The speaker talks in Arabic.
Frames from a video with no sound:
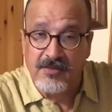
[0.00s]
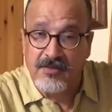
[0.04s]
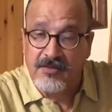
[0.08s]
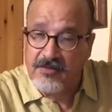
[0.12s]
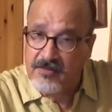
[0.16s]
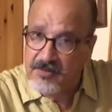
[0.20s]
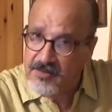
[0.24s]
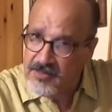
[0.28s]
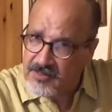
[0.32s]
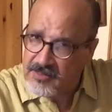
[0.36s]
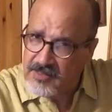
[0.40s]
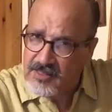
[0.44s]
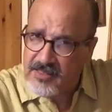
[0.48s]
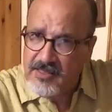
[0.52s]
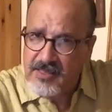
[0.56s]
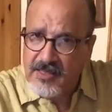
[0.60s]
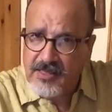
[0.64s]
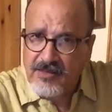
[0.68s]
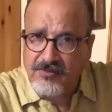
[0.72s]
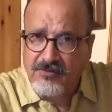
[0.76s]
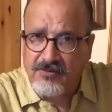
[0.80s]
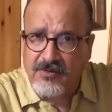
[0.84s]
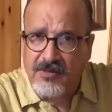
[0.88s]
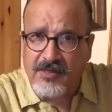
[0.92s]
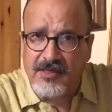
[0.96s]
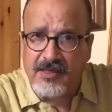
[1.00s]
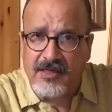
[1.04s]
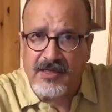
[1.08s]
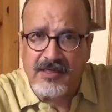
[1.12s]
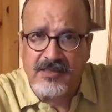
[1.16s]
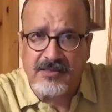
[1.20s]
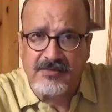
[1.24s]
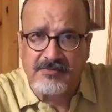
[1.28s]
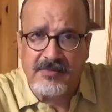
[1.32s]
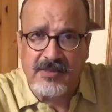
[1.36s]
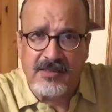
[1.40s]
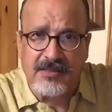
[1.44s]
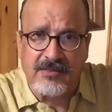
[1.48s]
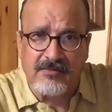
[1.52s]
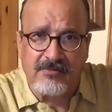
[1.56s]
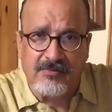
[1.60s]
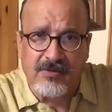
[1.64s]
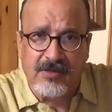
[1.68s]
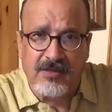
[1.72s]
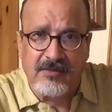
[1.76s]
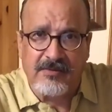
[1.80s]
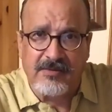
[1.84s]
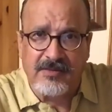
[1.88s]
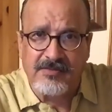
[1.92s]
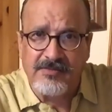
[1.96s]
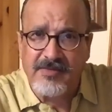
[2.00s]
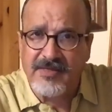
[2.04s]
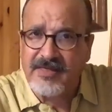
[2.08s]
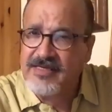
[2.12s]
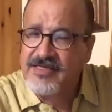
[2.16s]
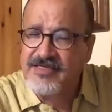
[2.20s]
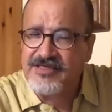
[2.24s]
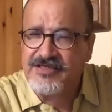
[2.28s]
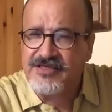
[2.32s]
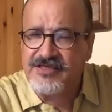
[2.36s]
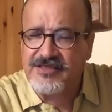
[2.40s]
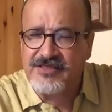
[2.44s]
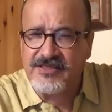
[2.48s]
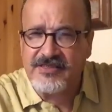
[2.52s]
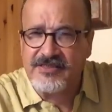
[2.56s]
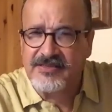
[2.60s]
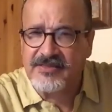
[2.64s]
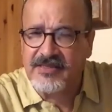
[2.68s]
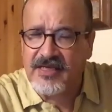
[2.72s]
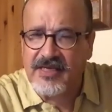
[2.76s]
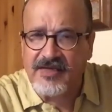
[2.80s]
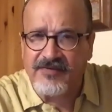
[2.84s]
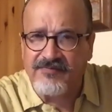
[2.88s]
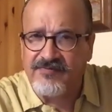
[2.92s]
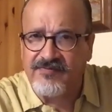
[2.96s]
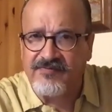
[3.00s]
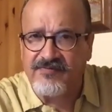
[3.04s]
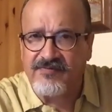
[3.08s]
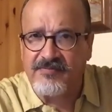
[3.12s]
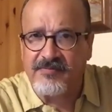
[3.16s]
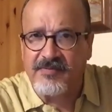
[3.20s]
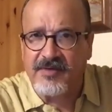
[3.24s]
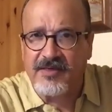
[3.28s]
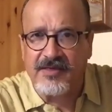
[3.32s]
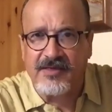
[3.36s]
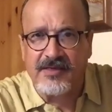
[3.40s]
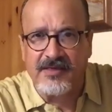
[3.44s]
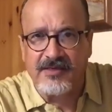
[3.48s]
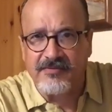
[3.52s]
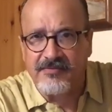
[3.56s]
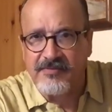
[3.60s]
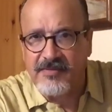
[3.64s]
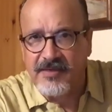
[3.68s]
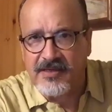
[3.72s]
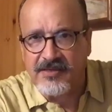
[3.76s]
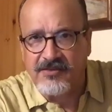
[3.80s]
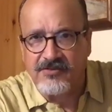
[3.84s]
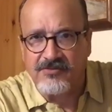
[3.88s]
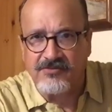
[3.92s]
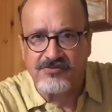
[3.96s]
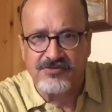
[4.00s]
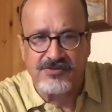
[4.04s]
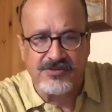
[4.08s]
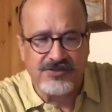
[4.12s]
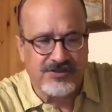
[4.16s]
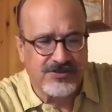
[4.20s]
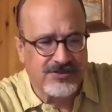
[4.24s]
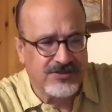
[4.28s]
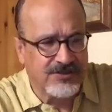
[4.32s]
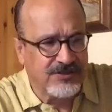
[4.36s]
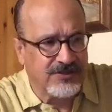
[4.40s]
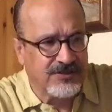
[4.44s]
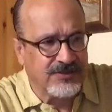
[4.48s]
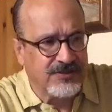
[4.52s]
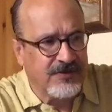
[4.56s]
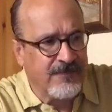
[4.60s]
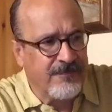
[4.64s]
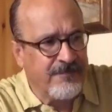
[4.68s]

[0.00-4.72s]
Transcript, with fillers: ولا اللي عنده علاقات مع المخابرات ما كاين شي صحفي في المغرب ما عندوش شي